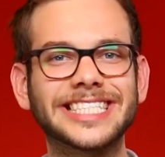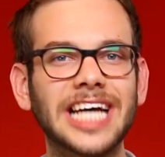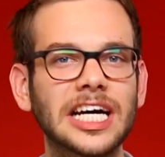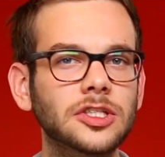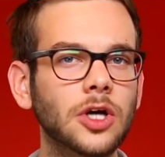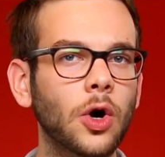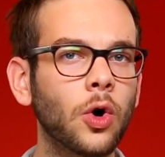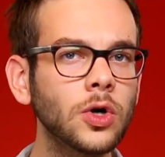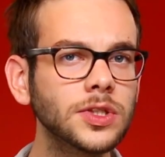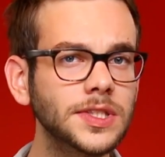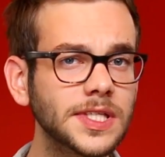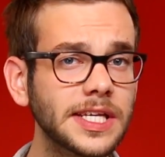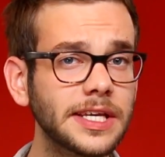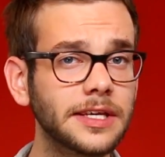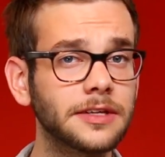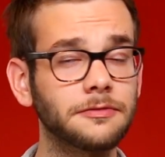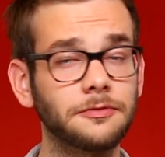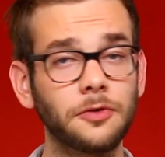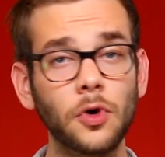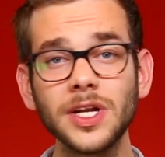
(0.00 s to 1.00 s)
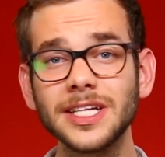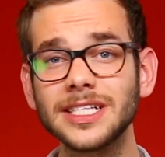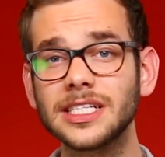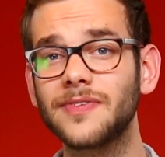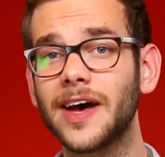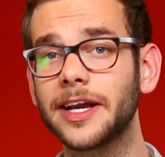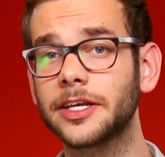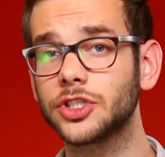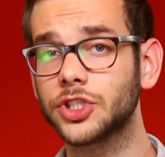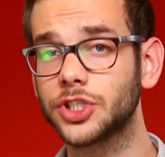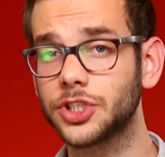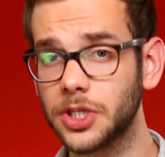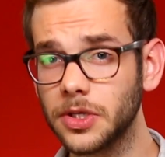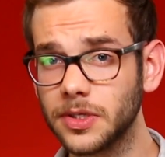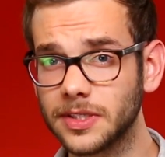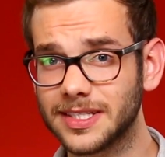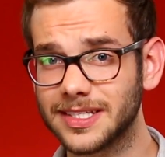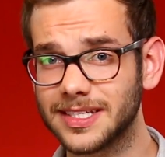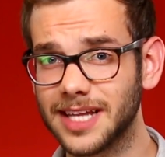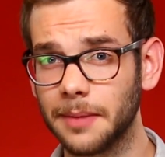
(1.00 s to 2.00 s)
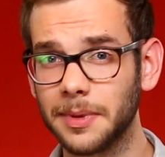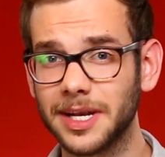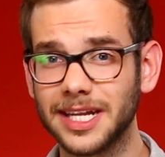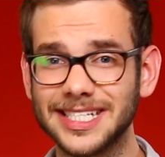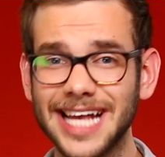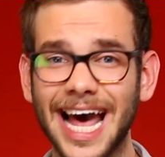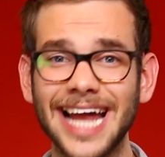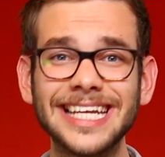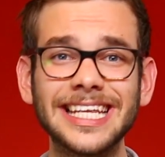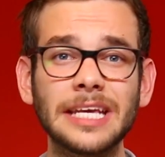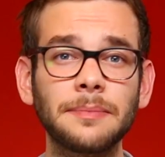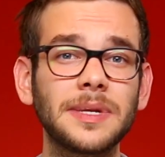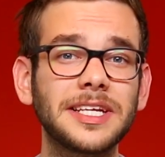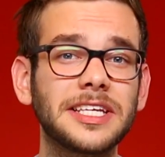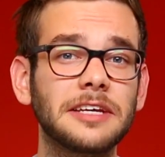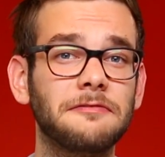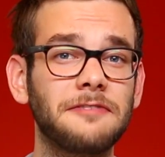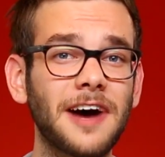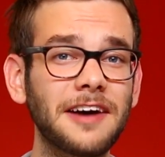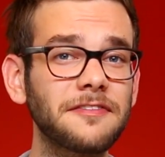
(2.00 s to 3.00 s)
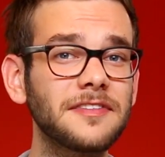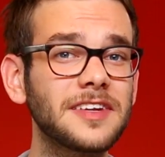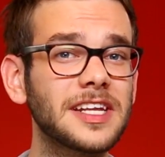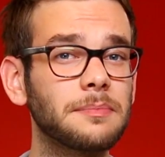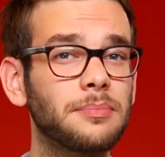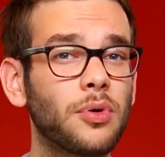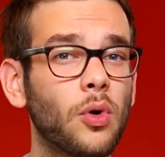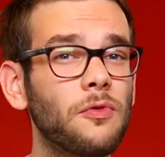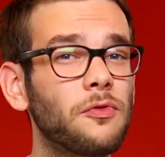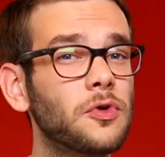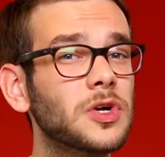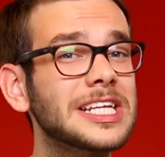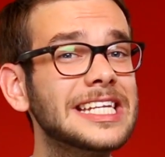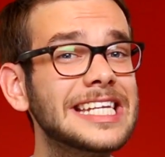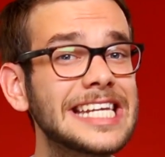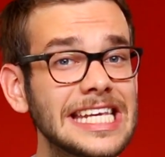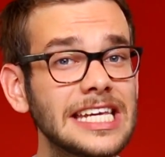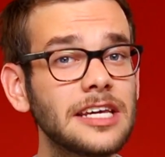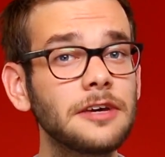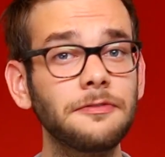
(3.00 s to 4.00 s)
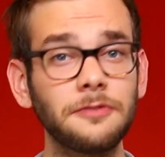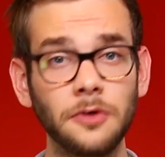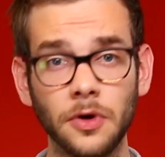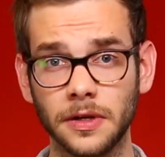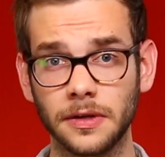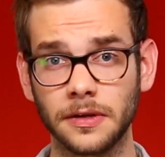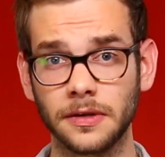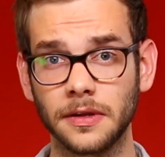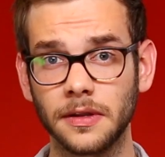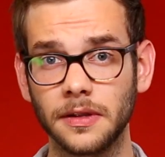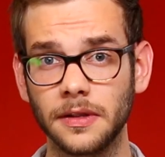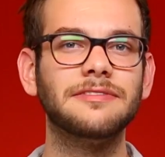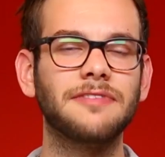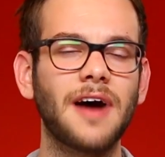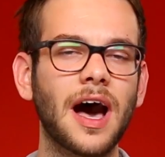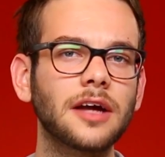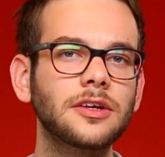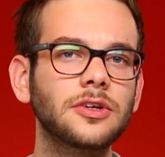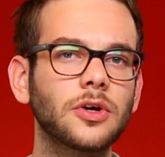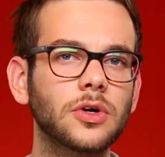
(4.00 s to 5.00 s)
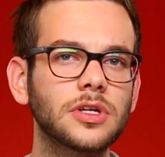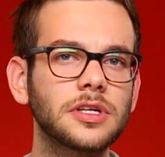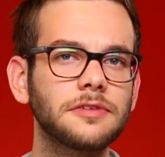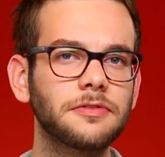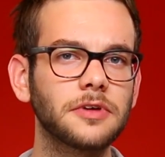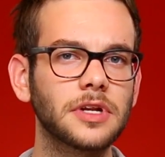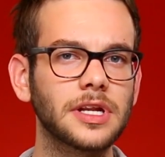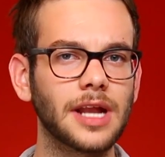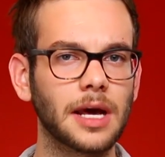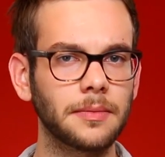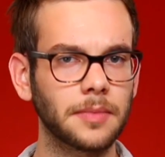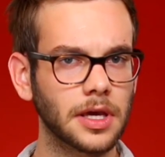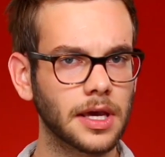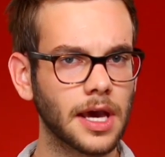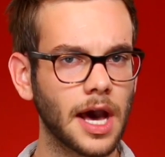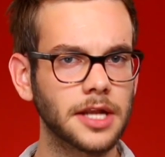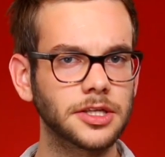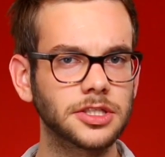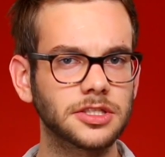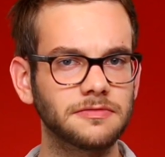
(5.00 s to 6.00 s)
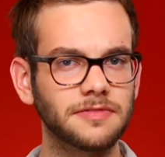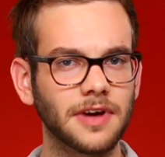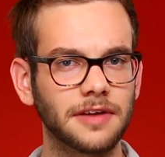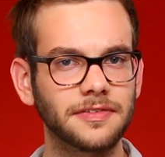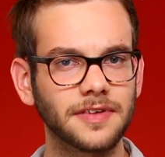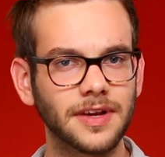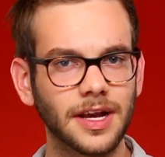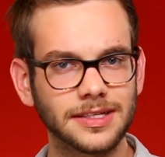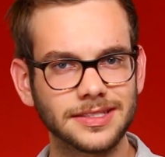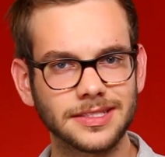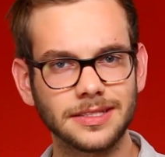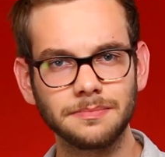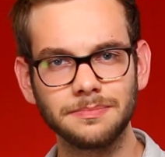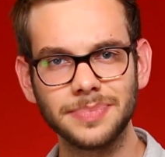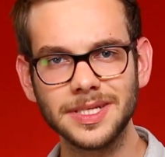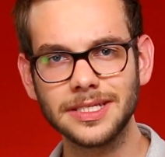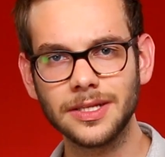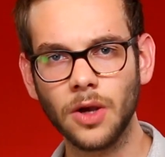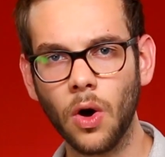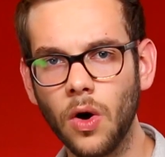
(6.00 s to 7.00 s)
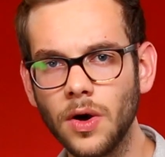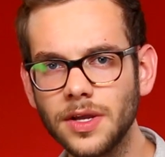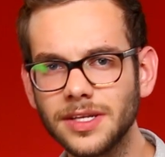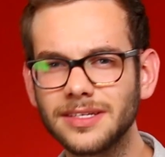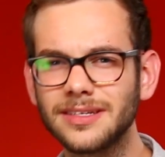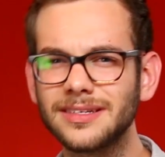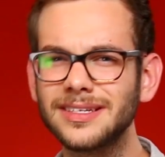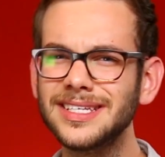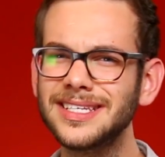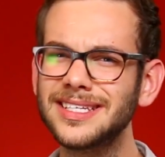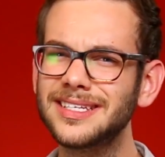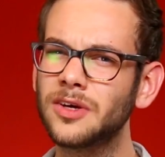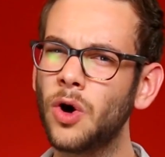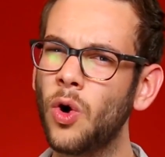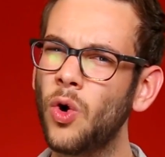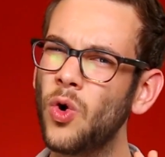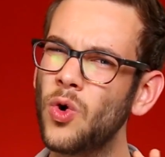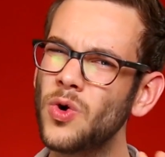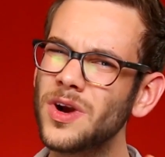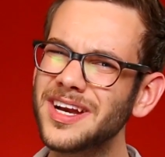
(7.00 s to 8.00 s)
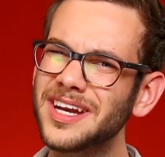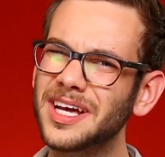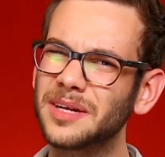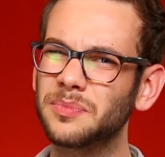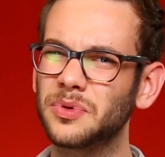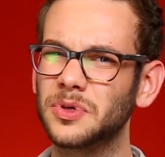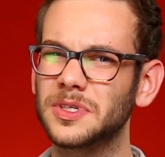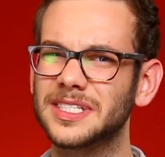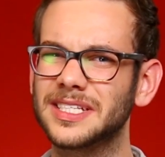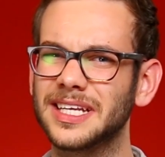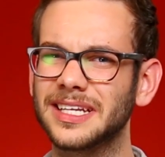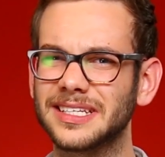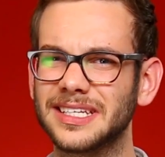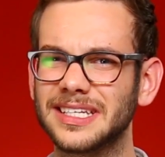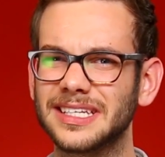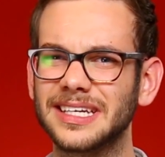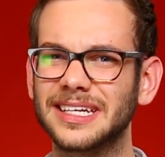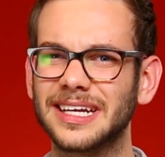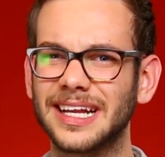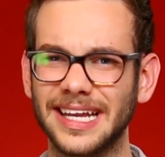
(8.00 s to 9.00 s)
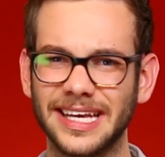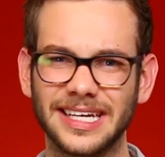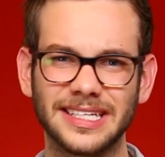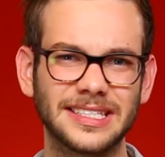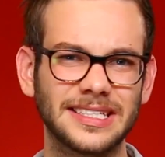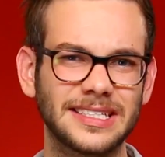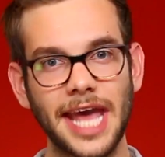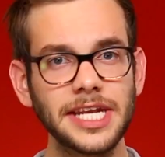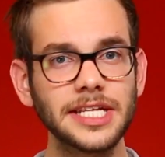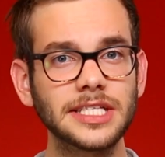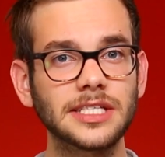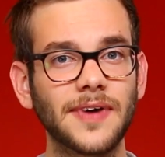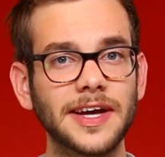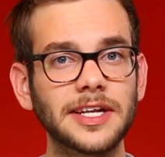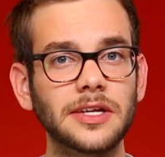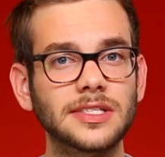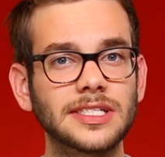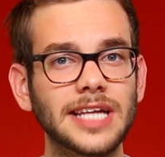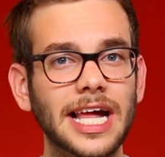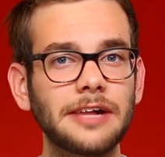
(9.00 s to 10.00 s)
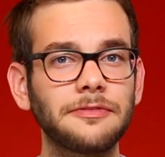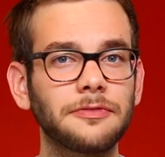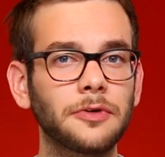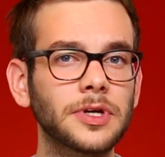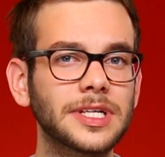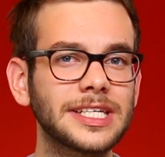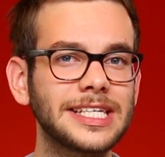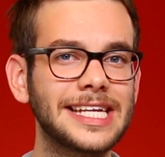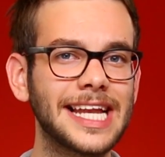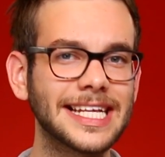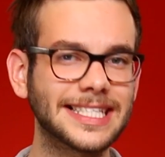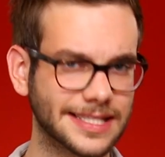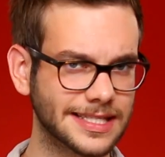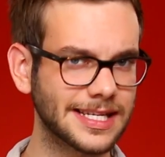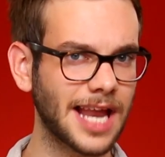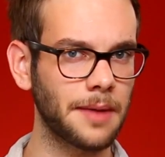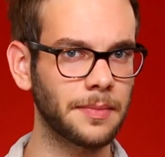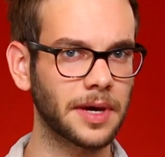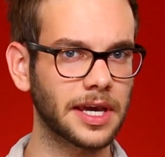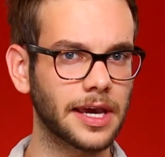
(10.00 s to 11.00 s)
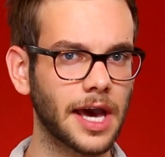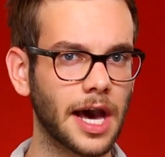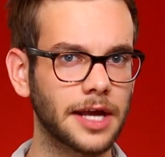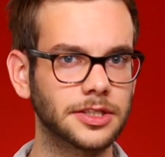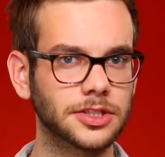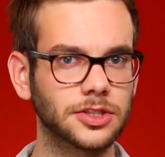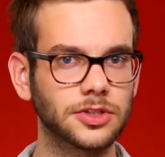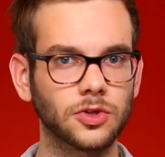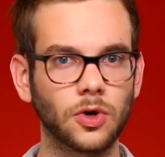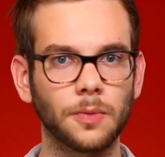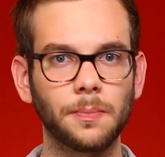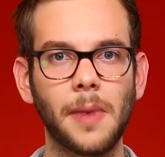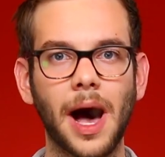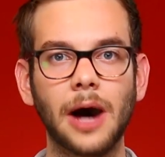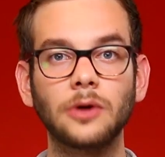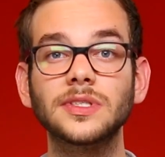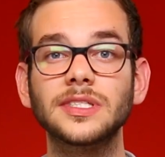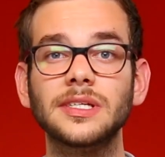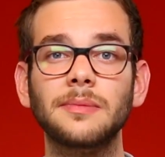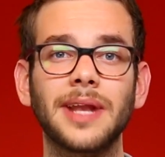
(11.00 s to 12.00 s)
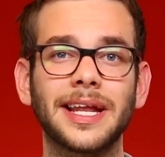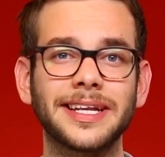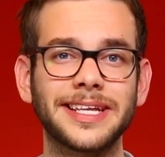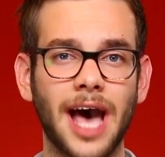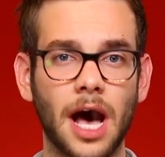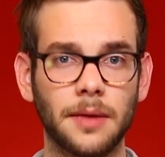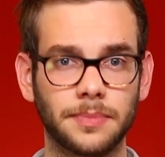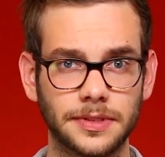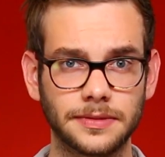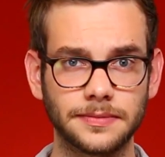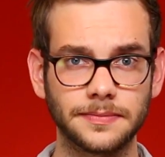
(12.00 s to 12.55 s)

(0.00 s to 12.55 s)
Diktator Hussein wurde zwar gestürzt, aber das angebliche Waffendepot wurde nie gefunden. Die wahren Gründe für den amerikanischen Waffengang sind bis heute nicht hundertprozentig geklärt. Ende 2011 rückten die letzten amerikanischen Truppen aus dem Land ab.